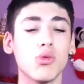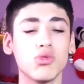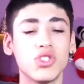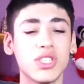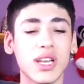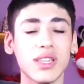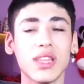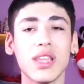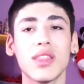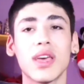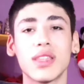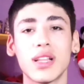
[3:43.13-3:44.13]

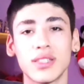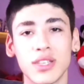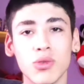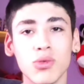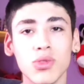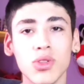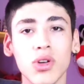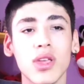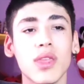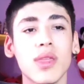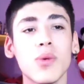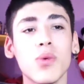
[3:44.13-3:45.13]
Uncharted en el segundo
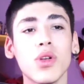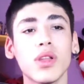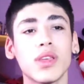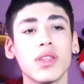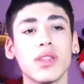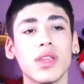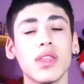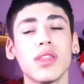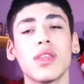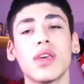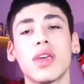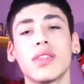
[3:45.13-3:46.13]
y The Walking Dead
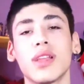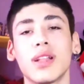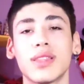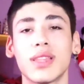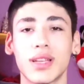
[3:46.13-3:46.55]
en el